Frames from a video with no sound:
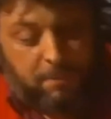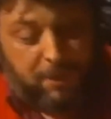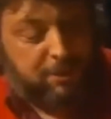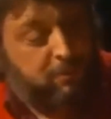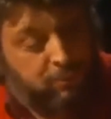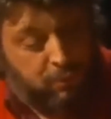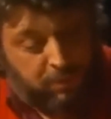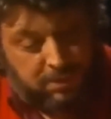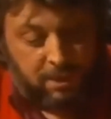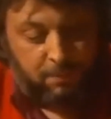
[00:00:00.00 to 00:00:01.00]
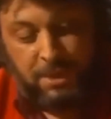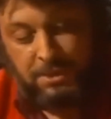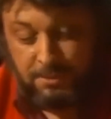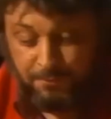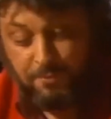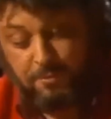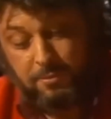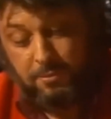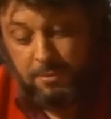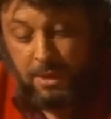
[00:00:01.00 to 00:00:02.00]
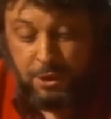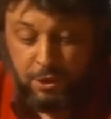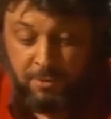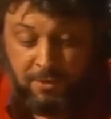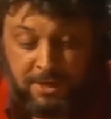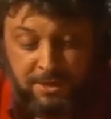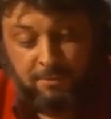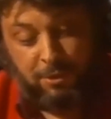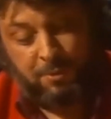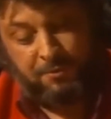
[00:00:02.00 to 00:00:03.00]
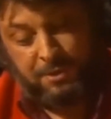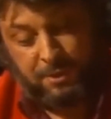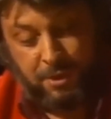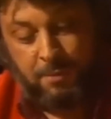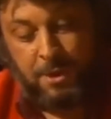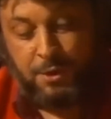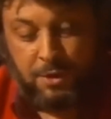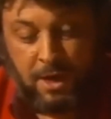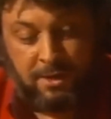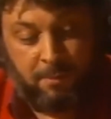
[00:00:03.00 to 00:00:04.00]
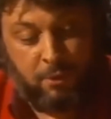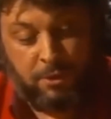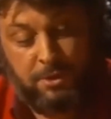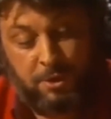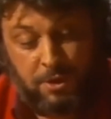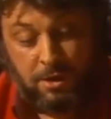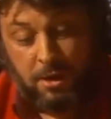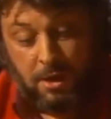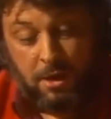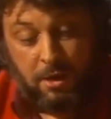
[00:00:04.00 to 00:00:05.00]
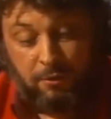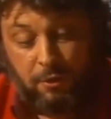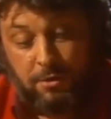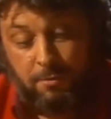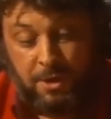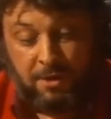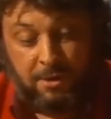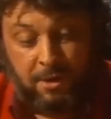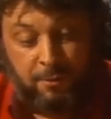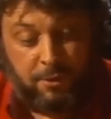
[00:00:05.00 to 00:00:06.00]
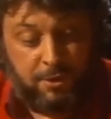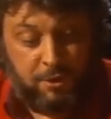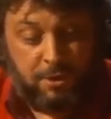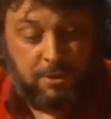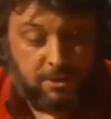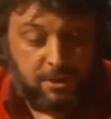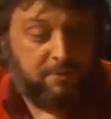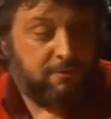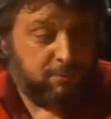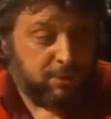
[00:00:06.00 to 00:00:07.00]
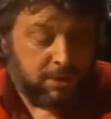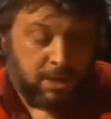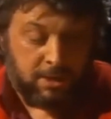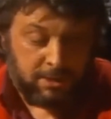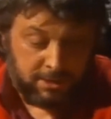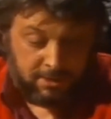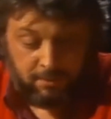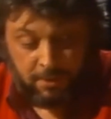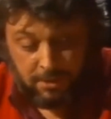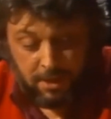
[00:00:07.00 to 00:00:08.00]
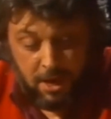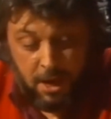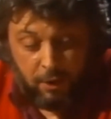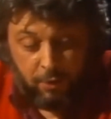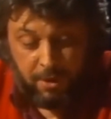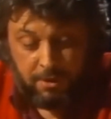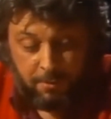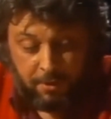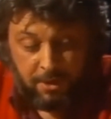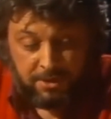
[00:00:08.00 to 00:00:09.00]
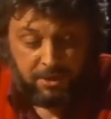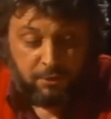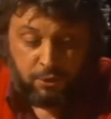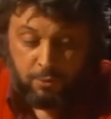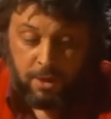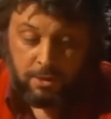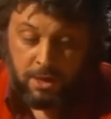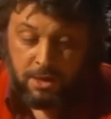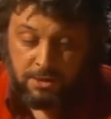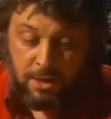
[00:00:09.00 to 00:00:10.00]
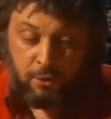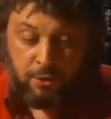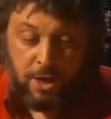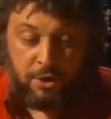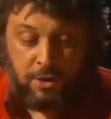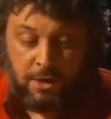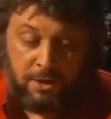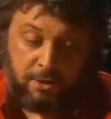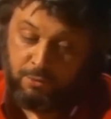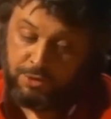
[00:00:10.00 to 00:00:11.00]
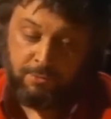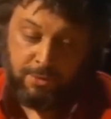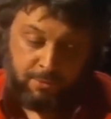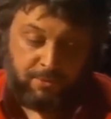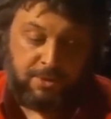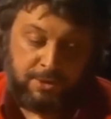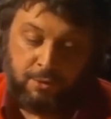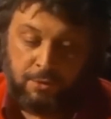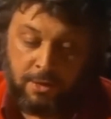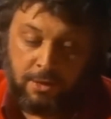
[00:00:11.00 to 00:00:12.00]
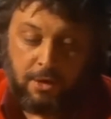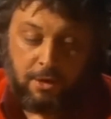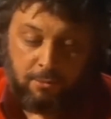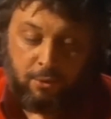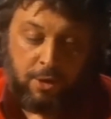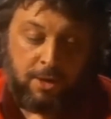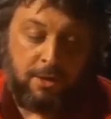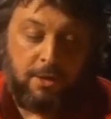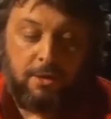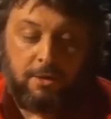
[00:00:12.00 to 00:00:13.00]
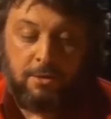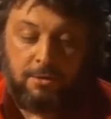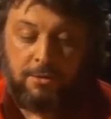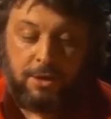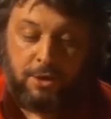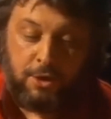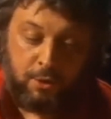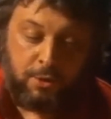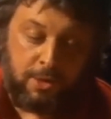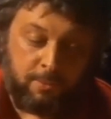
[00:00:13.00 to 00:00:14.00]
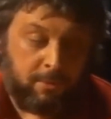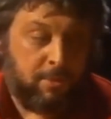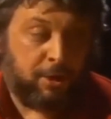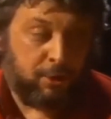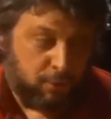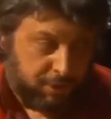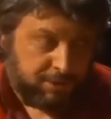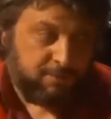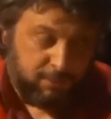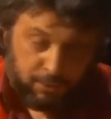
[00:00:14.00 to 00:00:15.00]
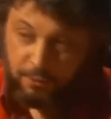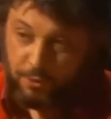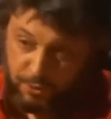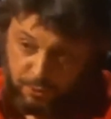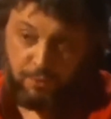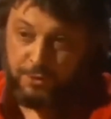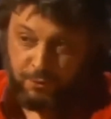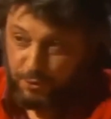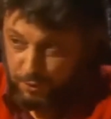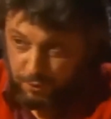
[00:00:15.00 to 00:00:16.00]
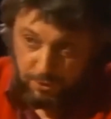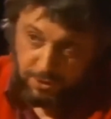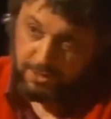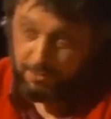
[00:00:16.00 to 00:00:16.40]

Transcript: по-прежнему буду писать песни чтобы войти, может быть, в энциклопедию как наперсточник. Вот, первый наперсточник, так сказать, в музыкальной энциклопедии. Но, правда, пример «Синего тумана», я не знаю, удачно или нет, можно было привести куда более э, такие и другие примеры, не только из моего творчества, но и из творчества других